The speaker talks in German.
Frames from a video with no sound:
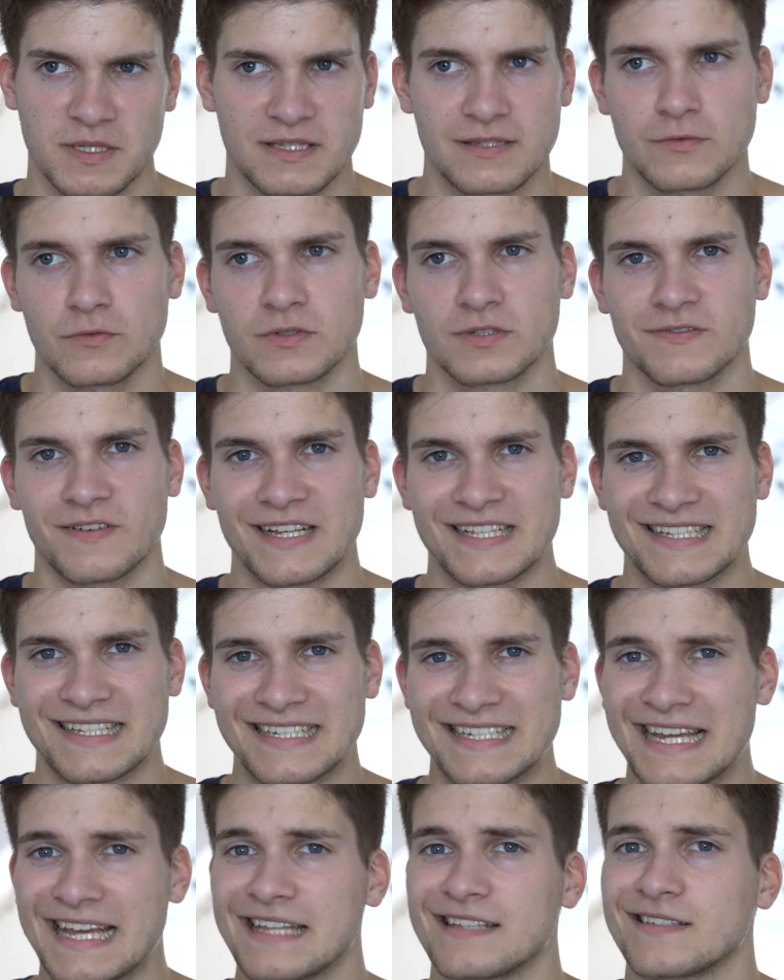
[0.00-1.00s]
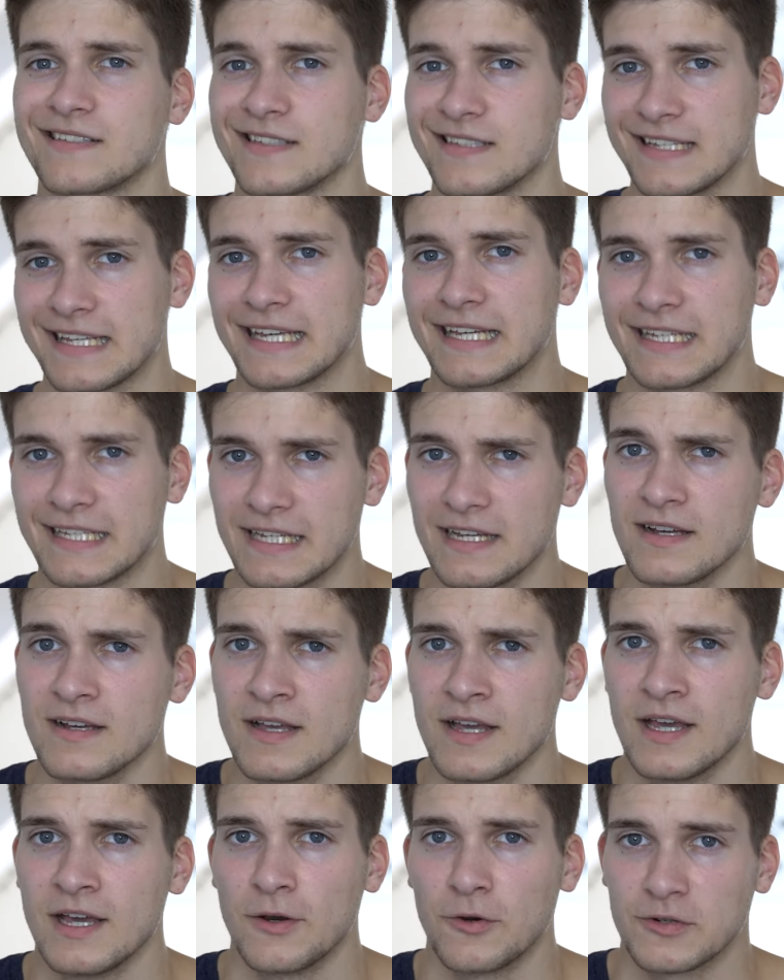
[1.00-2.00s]
bzw. Testserie
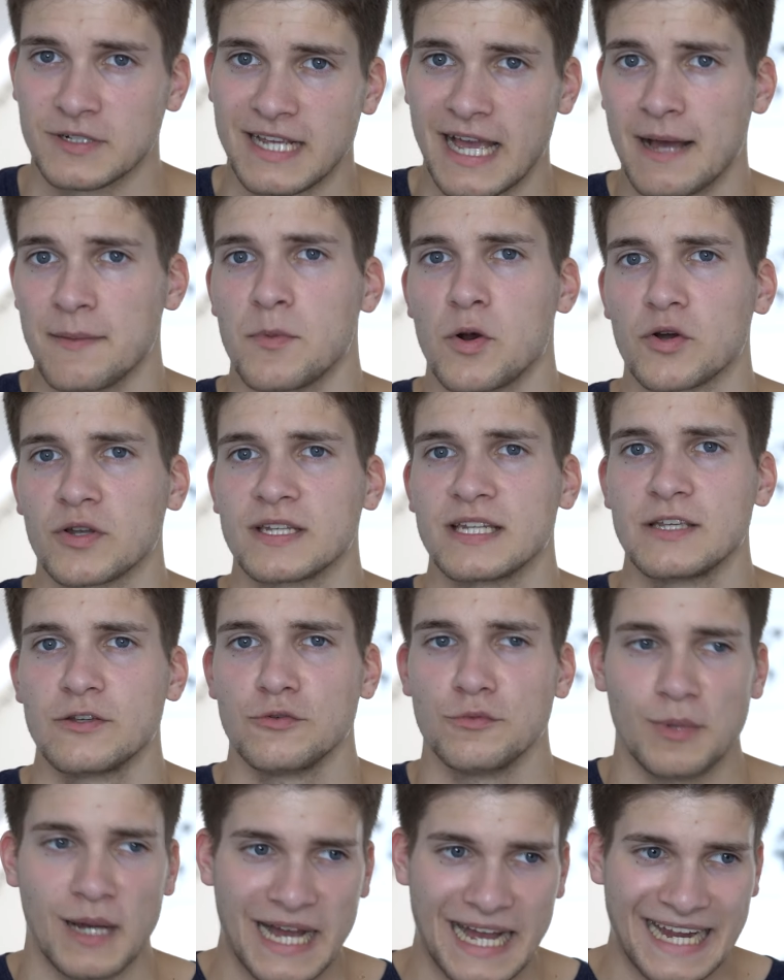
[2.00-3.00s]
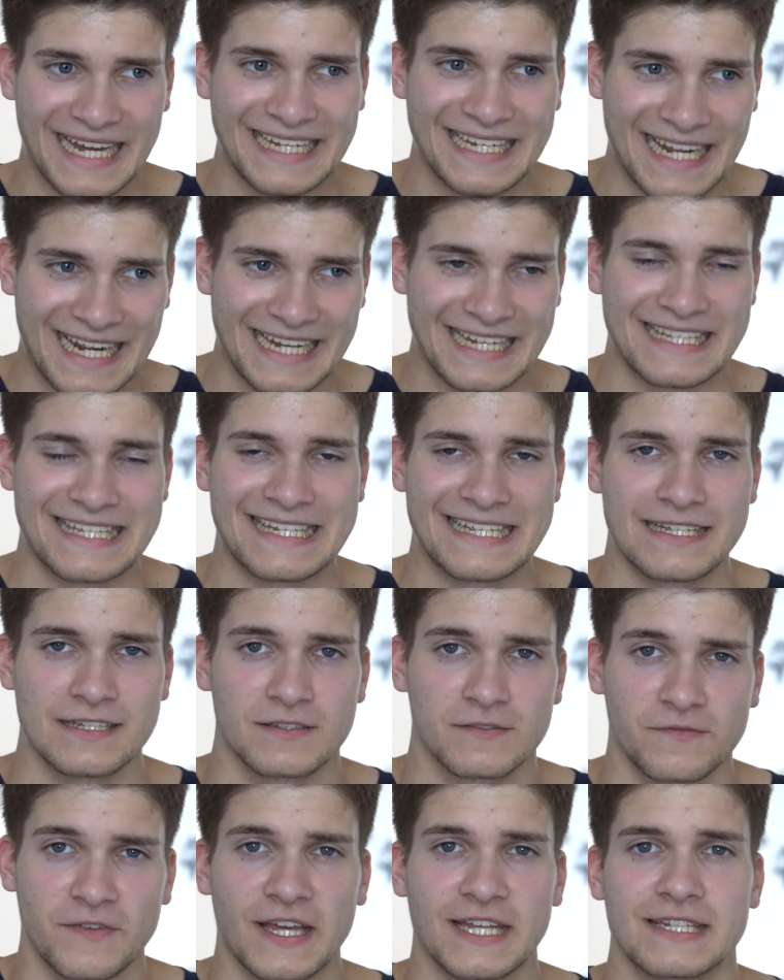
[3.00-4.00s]
und kam auch nie über ein
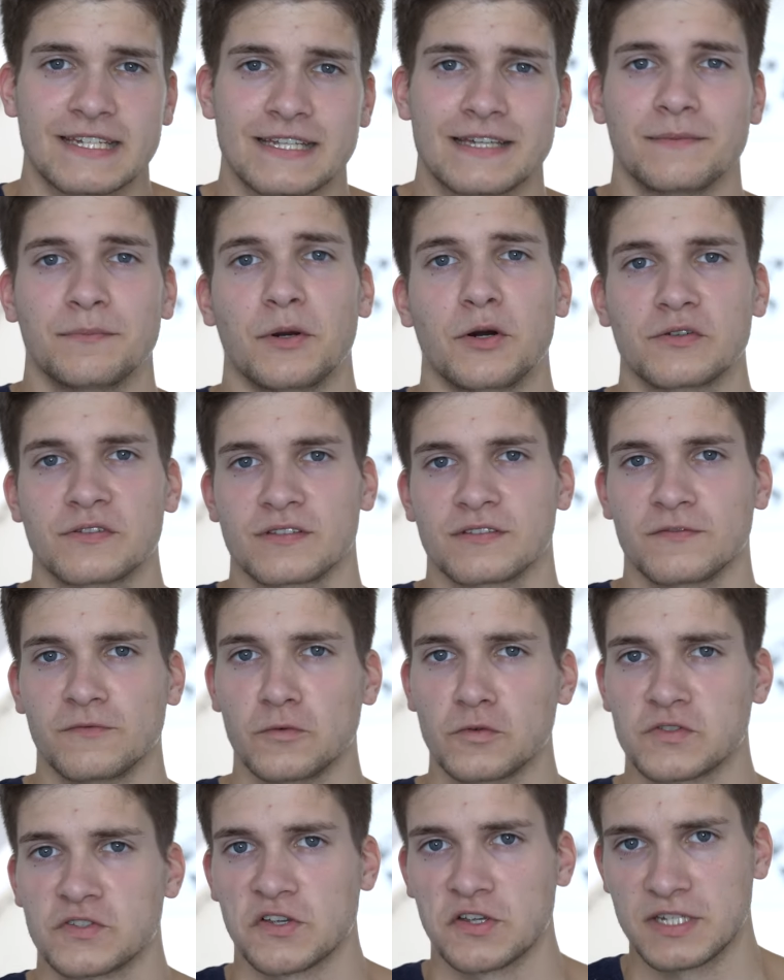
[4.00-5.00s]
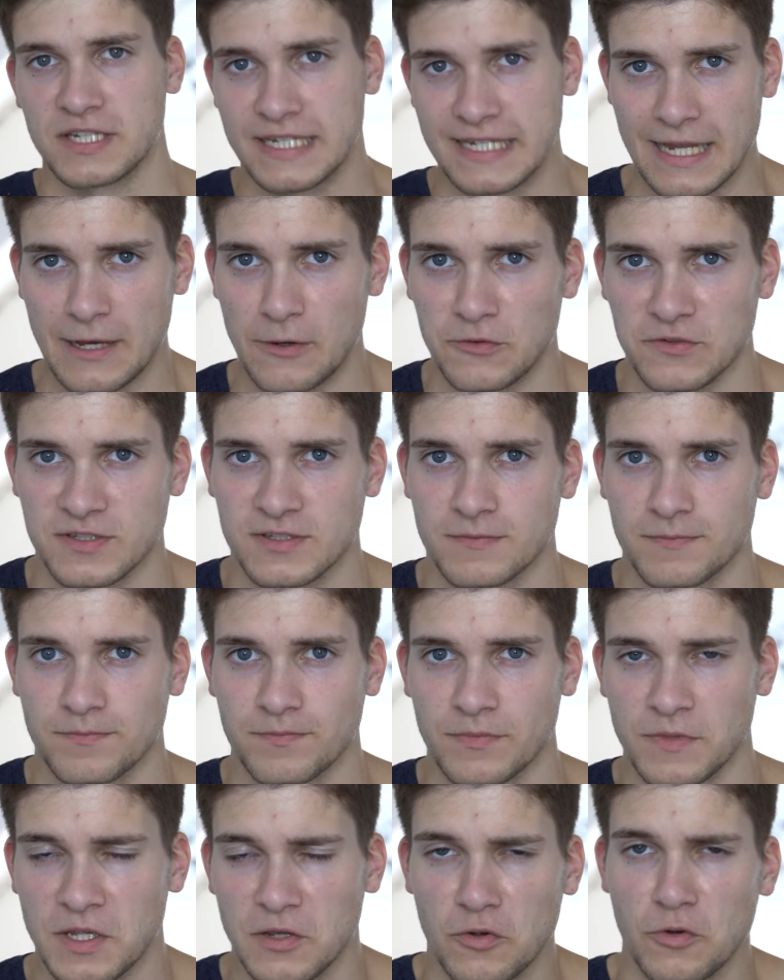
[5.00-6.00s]
einziges fertig gebautes Flugzeug hinaus.
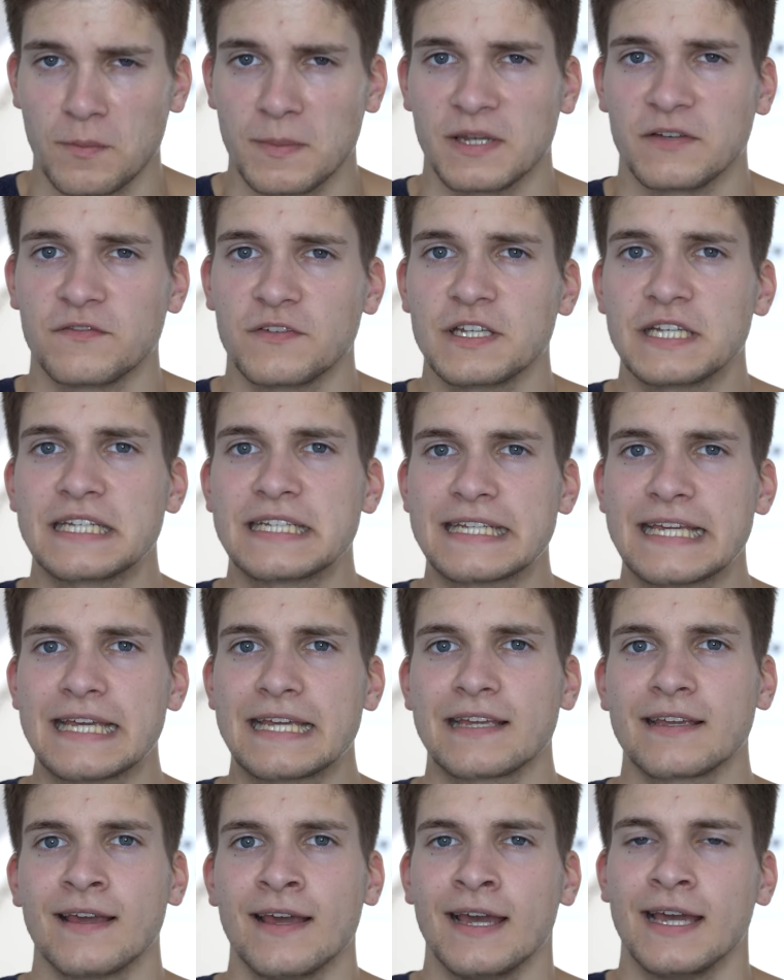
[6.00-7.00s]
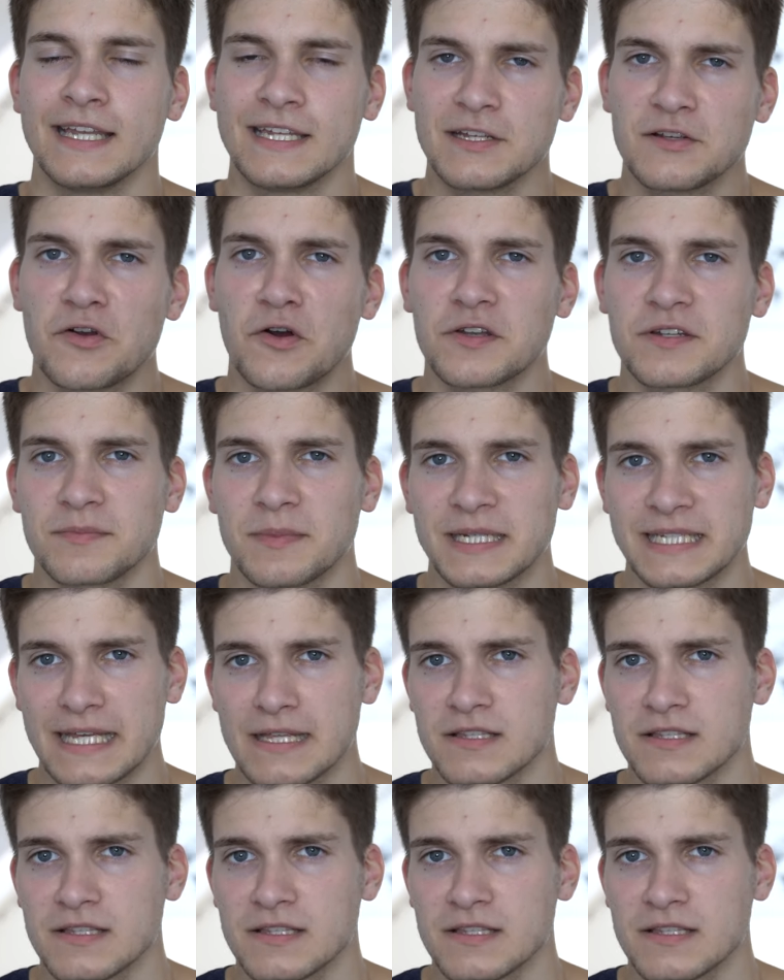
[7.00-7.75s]
Die Comet 4 hingegen, die konnte man